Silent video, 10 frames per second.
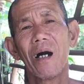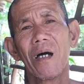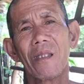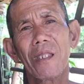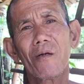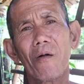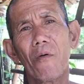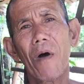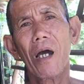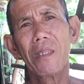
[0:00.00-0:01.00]
Hindi ko
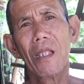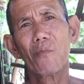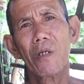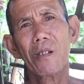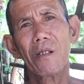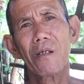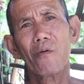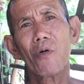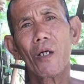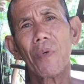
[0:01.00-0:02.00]
ako ni
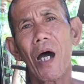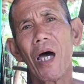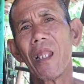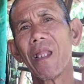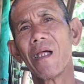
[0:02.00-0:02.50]
Kuya Bal.